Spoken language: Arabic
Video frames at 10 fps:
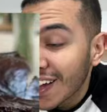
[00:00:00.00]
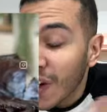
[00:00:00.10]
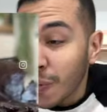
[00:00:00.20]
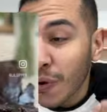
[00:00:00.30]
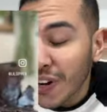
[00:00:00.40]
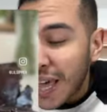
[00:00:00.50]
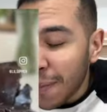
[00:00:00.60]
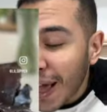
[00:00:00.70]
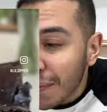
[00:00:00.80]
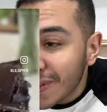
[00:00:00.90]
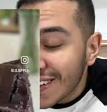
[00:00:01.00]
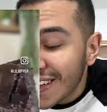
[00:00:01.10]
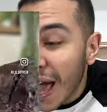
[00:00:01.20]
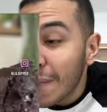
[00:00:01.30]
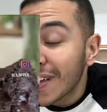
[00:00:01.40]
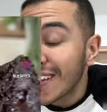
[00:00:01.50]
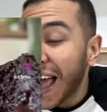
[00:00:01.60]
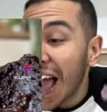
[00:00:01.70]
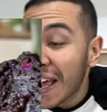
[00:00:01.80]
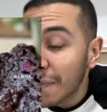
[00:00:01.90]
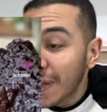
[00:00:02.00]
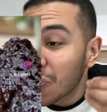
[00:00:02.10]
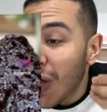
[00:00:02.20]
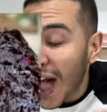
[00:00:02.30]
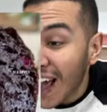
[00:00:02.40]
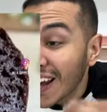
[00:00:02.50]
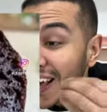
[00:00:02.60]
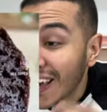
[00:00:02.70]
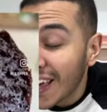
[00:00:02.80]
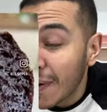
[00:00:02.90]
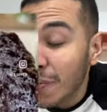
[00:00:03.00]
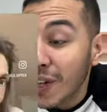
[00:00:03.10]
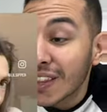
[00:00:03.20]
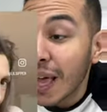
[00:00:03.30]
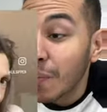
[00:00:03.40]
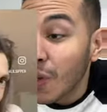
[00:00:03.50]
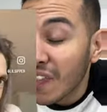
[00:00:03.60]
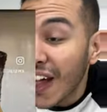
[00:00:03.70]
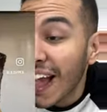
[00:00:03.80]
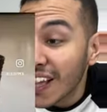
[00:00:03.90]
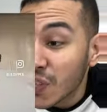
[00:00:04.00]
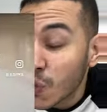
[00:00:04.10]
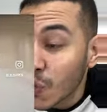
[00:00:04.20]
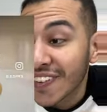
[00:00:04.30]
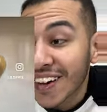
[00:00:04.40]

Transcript: إيه الاخبار جماعه البنت دي عملت اجمد واحلى كيكه ممكن تعملوها في حياتكم في